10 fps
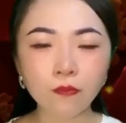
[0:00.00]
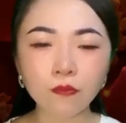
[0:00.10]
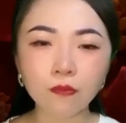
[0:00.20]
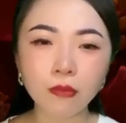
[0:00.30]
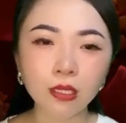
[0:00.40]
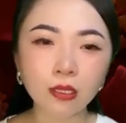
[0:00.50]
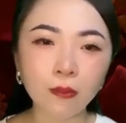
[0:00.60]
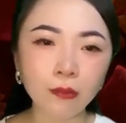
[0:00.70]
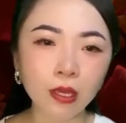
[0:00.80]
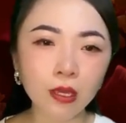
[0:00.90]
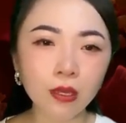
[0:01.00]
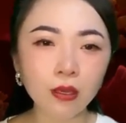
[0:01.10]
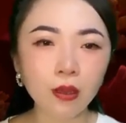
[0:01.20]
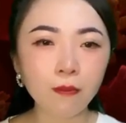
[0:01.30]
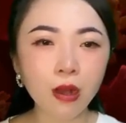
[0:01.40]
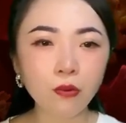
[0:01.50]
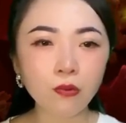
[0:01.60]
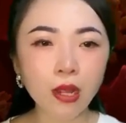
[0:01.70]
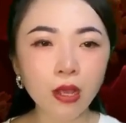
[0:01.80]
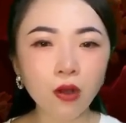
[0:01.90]
Mình thầm nghĩ Bà
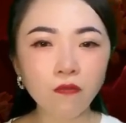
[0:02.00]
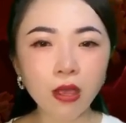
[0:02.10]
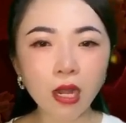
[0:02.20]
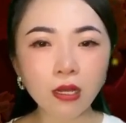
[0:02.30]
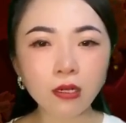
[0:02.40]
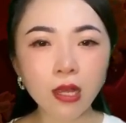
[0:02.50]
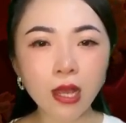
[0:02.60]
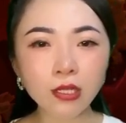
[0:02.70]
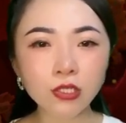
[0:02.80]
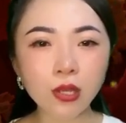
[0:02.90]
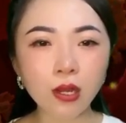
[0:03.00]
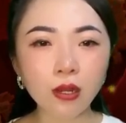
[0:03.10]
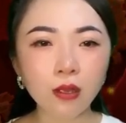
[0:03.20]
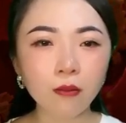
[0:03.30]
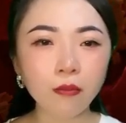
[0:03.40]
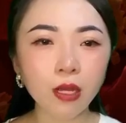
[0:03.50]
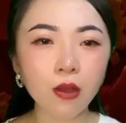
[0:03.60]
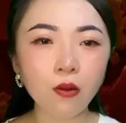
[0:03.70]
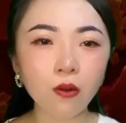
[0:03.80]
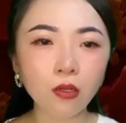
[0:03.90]
cụ này có vẻ là người hay chuyện Biết
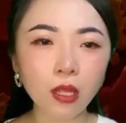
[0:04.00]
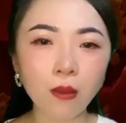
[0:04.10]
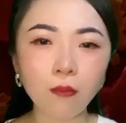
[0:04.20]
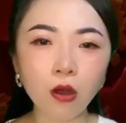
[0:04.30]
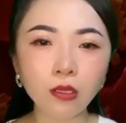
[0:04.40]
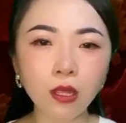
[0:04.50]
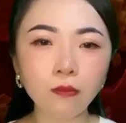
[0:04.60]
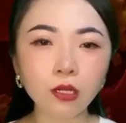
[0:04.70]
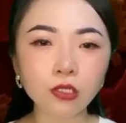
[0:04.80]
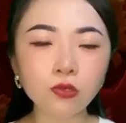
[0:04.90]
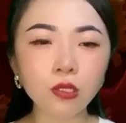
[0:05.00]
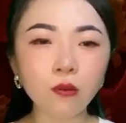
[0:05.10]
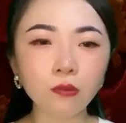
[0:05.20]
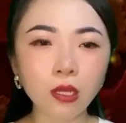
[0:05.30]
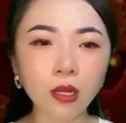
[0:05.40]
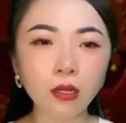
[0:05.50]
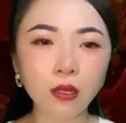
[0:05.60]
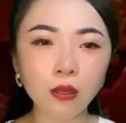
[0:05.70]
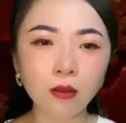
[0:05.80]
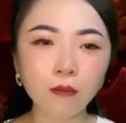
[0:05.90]
đâu có thể moi thêm được chút thông tin
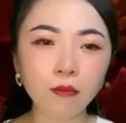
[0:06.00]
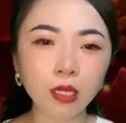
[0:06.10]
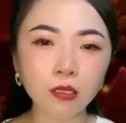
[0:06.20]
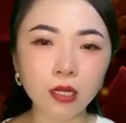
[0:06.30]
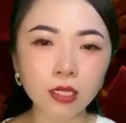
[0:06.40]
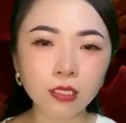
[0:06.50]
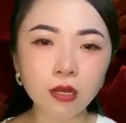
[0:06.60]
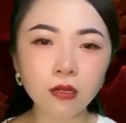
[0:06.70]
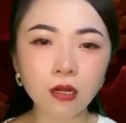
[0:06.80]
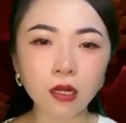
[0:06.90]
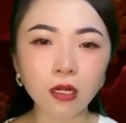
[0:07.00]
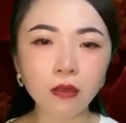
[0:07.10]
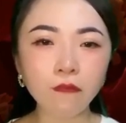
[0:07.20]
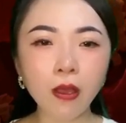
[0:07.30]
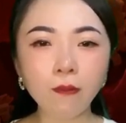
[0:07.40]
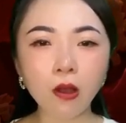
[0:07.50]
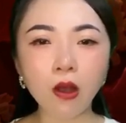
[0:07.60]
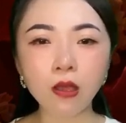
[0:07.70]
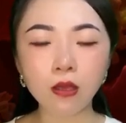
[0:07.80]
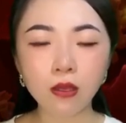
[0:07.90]
Mình cười chữa ngượng lễ phép
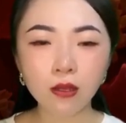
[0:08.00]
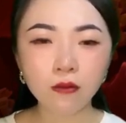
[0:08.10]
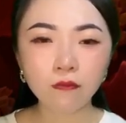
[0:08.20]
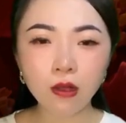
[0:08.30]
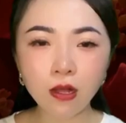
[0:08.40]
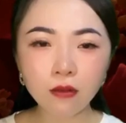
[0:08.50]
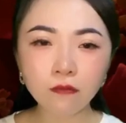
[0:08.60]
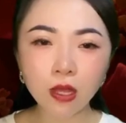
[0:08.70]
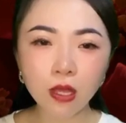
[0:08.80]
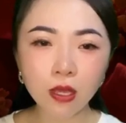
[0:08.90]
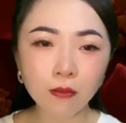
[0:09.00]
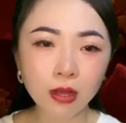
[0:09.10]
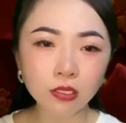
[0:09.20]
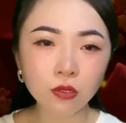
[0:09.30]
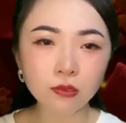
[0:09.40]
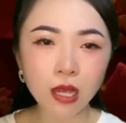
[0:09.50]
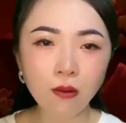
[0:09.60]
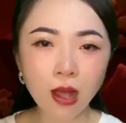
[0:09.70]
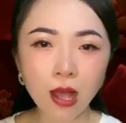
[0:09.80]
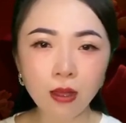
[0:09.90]
nói Vâng, vậy bà giúp
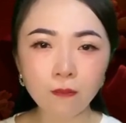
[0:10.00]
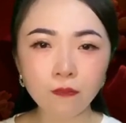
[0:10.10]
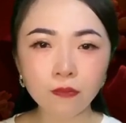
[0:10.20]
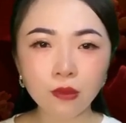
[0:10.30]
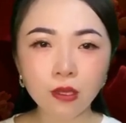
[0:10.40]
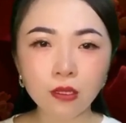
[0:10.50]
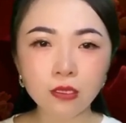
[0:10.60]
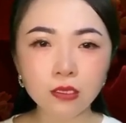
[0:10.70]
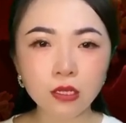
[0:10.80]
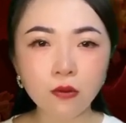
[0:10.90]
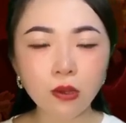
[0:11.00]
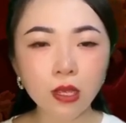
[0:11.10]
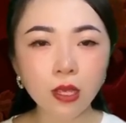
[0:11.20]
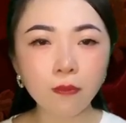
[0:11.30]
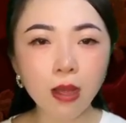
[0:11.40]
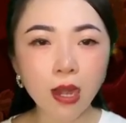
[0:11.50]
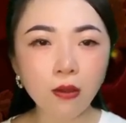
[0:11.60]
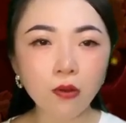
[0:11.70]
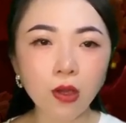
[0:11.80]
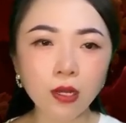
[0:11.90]
cháu à? Sau khi bà
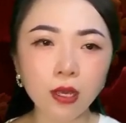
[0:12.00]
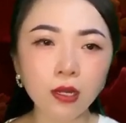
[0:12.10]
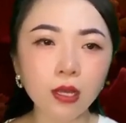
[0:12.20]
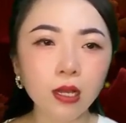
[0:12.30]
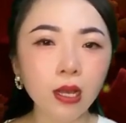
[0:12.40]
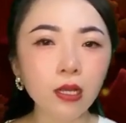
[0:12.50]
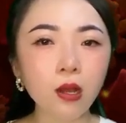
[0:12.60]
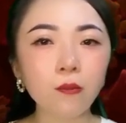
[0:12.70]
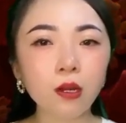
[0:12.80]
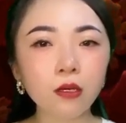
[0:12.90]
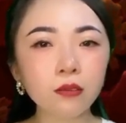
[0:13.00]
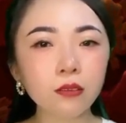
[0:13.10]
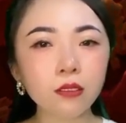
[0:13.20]
lão gọi điện Cánh cổng lớn từ